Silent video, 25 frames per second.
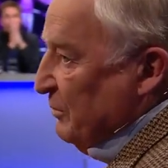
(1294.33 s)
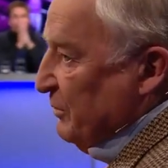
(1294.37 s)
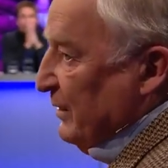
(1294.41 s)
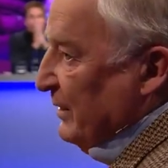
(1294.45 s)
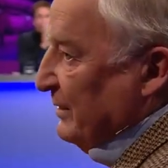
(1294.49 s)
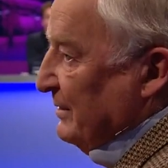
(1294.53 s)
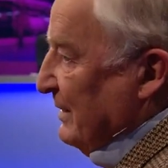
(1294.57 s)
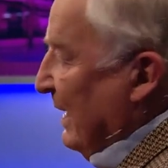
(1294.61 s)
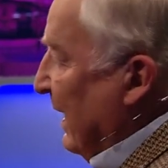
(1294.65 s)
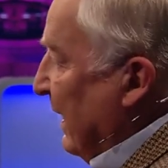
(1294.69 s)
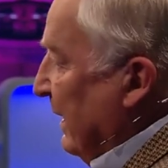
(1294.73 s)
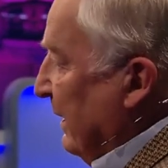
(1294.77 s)

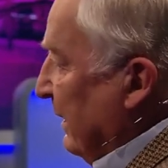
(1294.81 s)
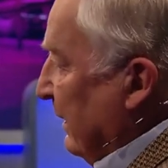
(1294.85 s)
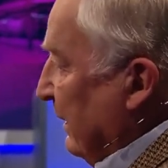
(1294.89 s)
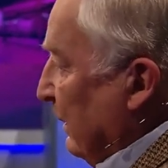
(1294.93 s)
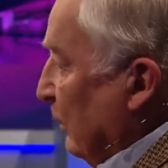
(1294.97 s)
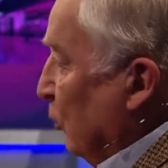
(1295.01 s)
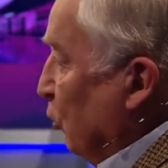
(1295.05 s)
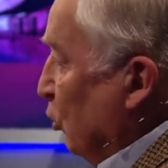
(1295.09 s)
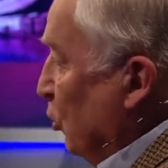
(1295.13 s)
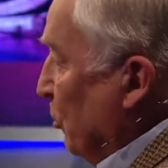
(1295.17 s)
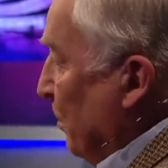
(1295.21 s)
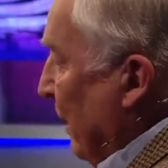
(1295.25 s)

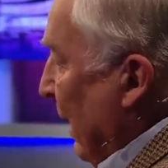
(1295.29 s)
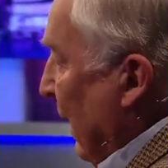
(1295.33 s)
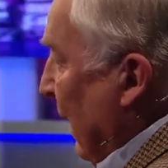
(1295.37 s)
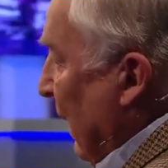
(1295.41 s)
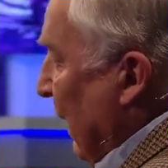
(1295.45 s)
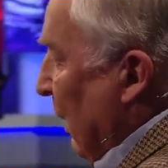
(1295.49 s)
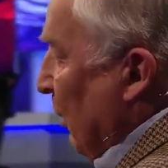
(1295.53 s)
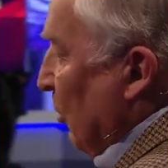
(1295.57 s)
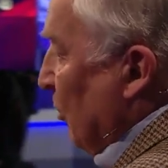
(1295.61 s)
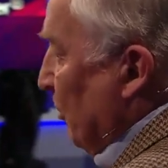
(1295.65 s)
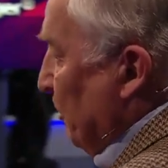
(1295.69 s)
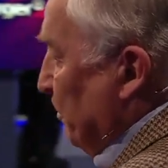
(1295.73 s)
verteidigen,
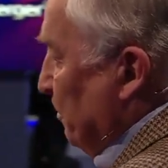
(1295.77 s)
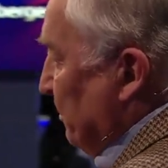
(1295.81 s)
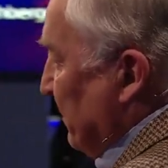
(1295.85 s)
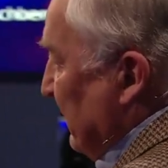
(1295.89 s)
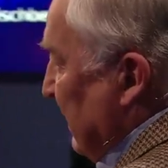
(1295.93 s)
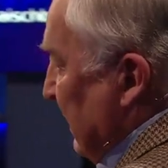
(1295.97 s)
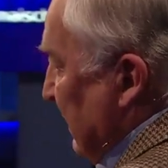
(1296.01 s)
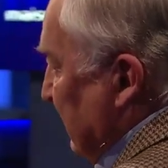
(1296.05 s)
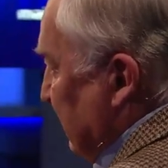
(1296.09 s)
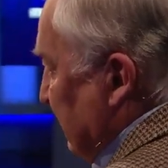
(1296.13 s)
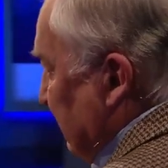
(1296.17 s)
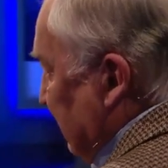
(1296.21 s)
überhaupt
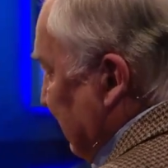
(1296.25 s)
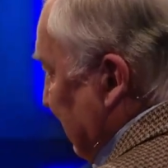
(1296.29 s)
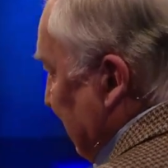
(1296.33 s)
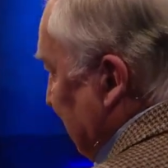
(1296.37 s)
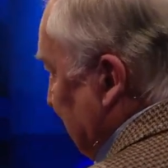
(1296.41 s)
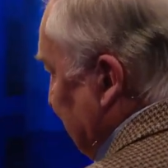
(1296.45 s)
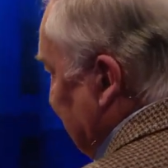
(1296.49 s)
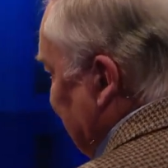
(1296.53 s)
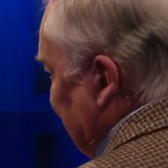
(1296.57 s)
nicht teilen.